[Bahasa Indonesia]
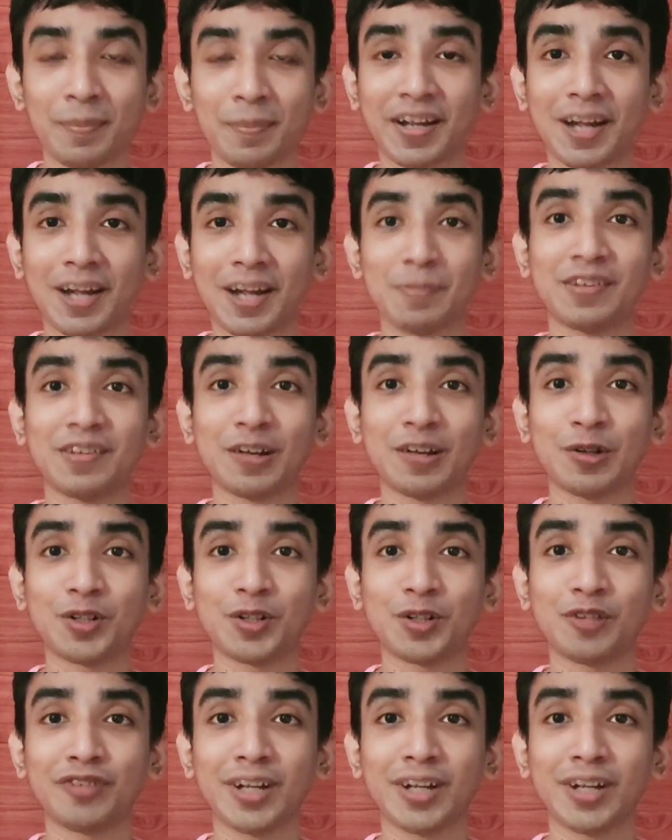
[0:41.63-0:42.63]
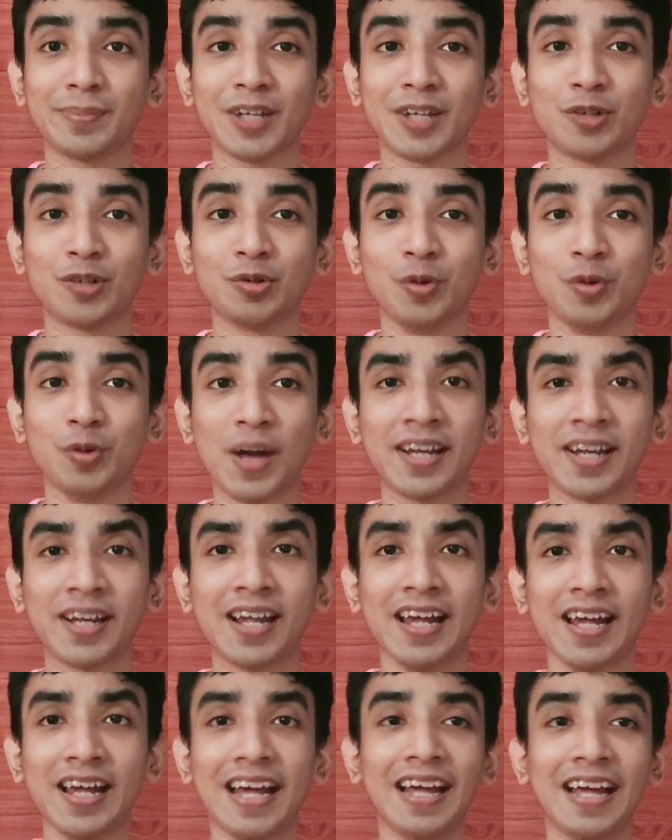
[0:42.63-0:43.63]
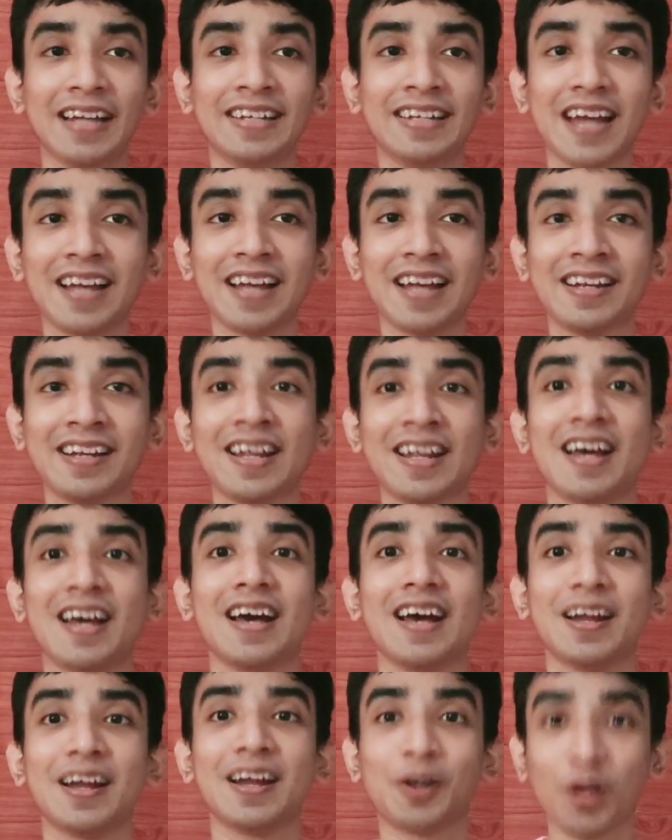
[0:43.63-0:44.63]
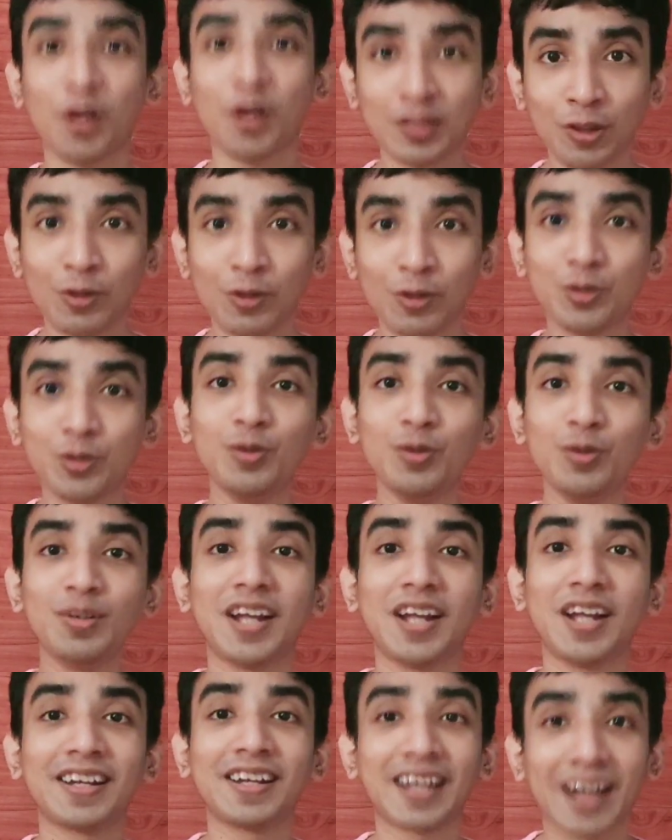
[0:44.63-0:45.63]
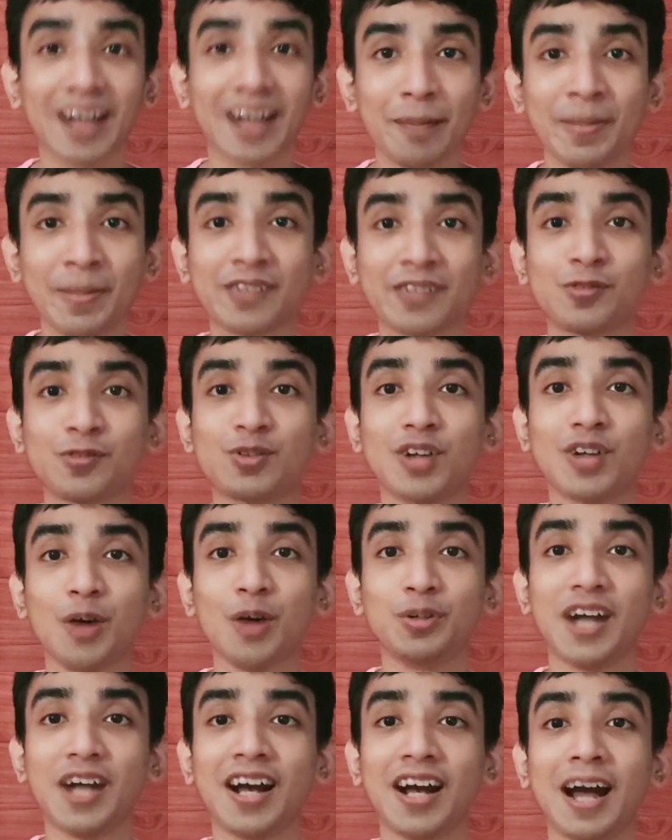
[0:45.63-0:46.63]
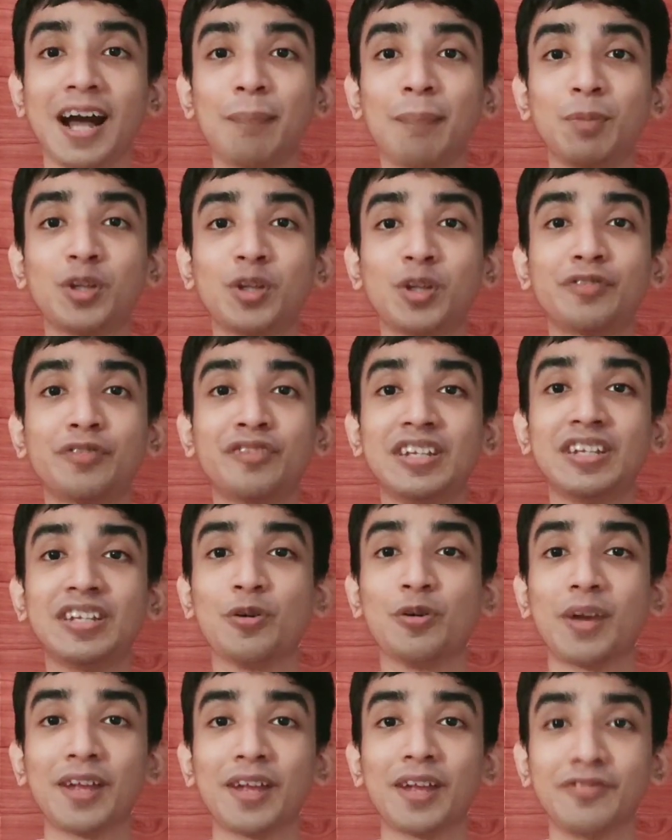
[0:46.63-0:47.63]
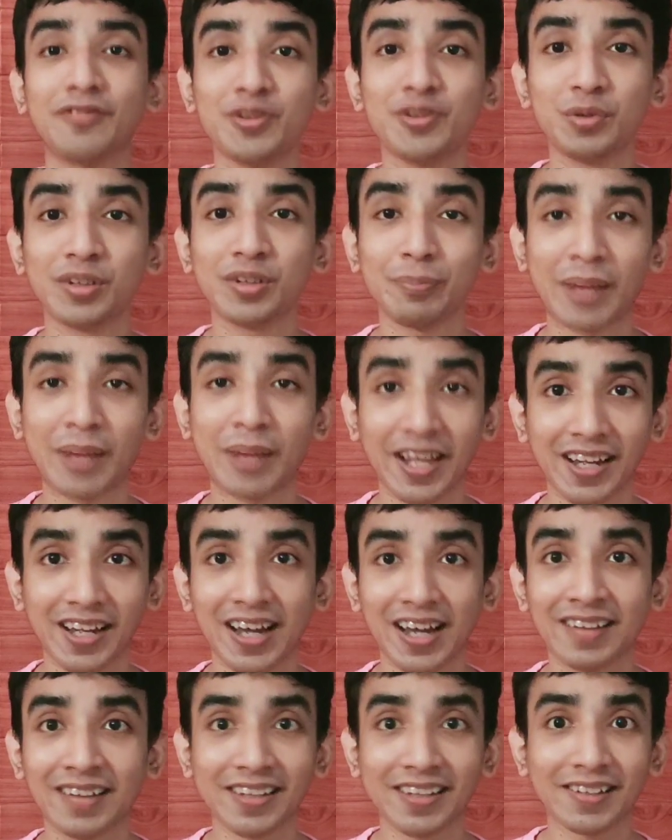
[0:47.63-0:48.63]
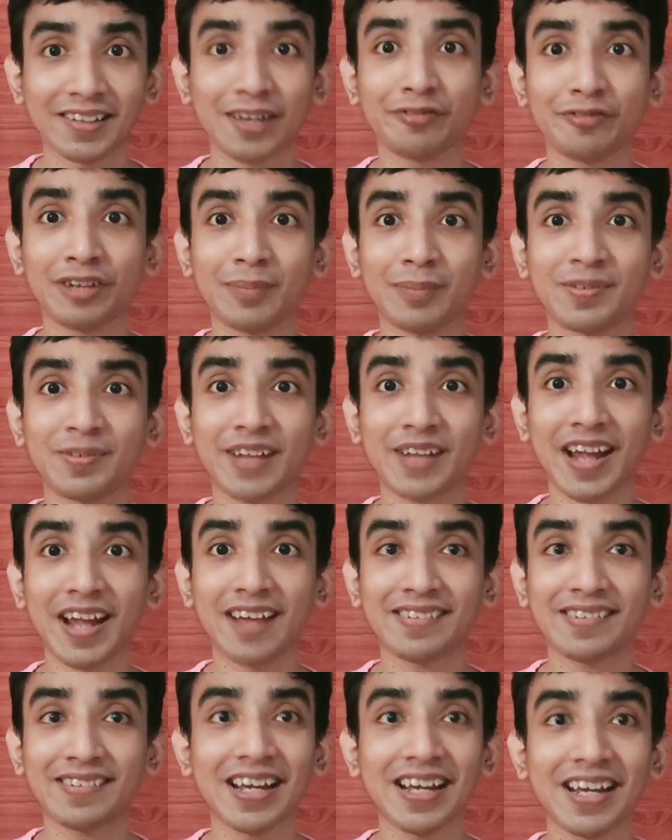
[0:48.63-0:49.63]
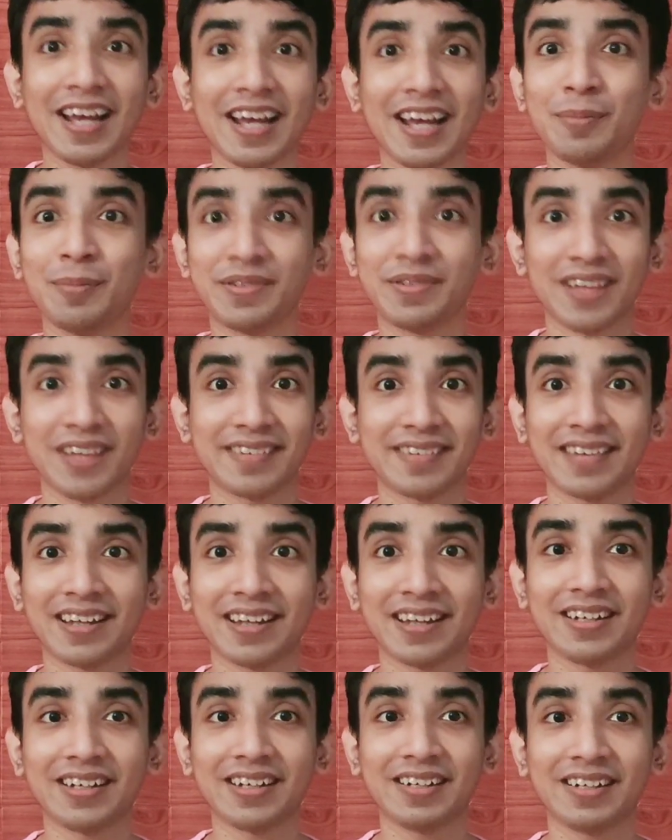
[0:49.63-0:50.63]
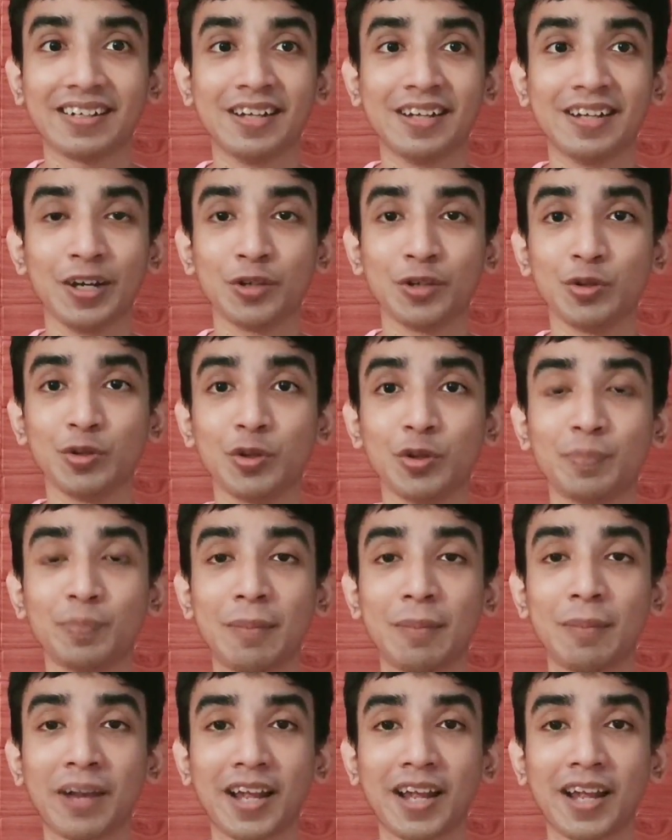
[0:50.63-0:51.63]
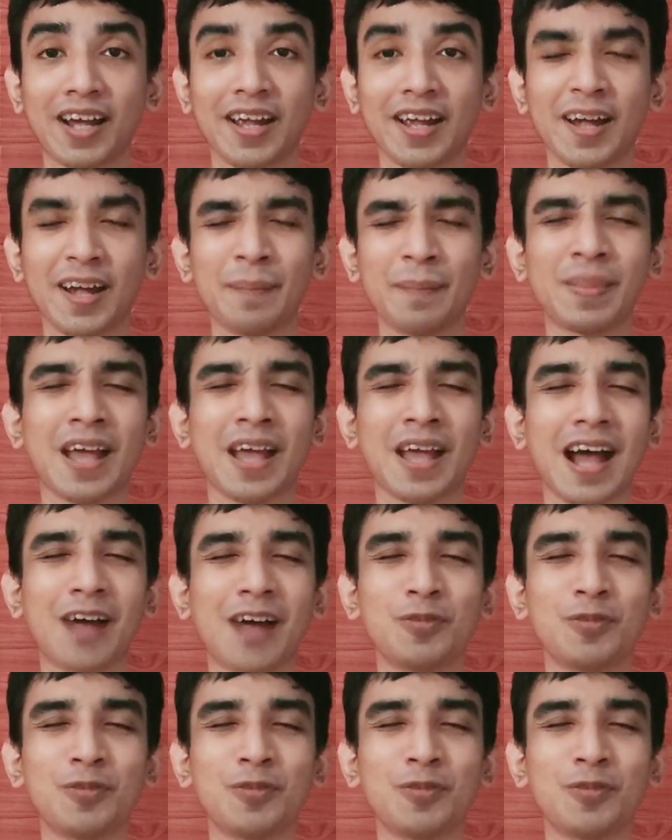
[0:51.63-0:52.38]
Mereka bisa nonton filmnya duluan dan nonton dulu dan Kramex juga udah ngupload video review mereka tentang film Sri Asih. Kalian bisa cek ke YouTube-nya mereka ya.